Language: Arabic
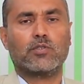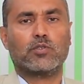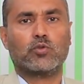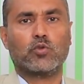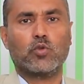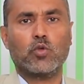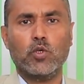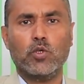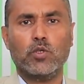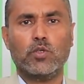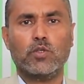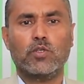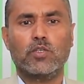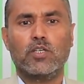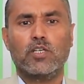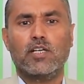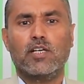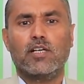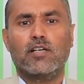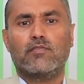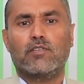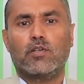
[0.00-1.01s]
والطول
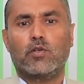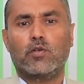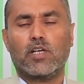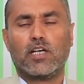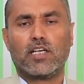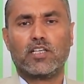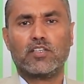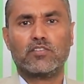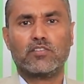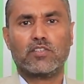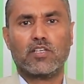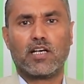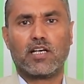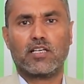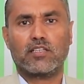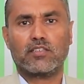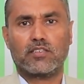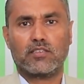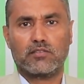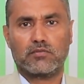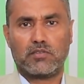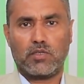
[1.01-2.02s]
فهناك قصة
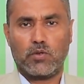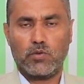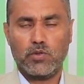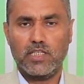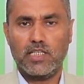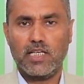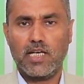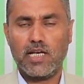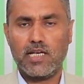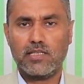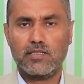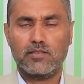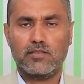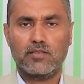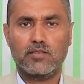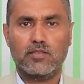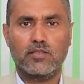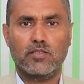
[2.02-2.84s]
طويلة